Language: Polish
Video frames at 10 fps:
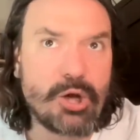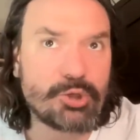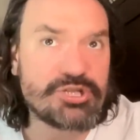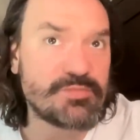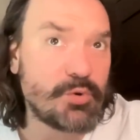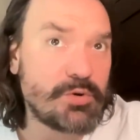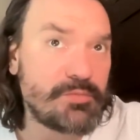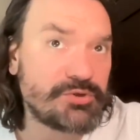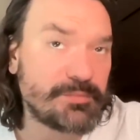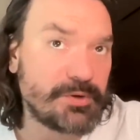chociaż mogło
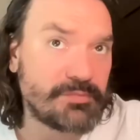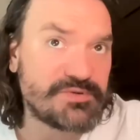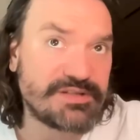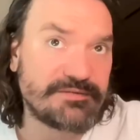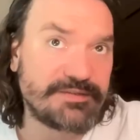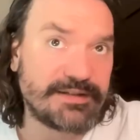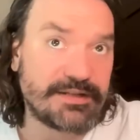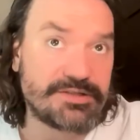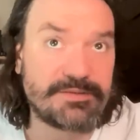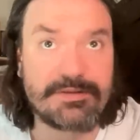mu to pomóc
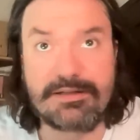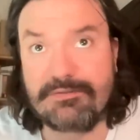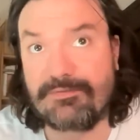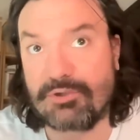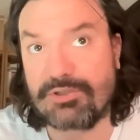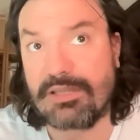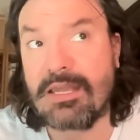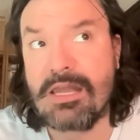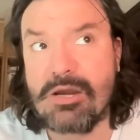wygrać wojnę.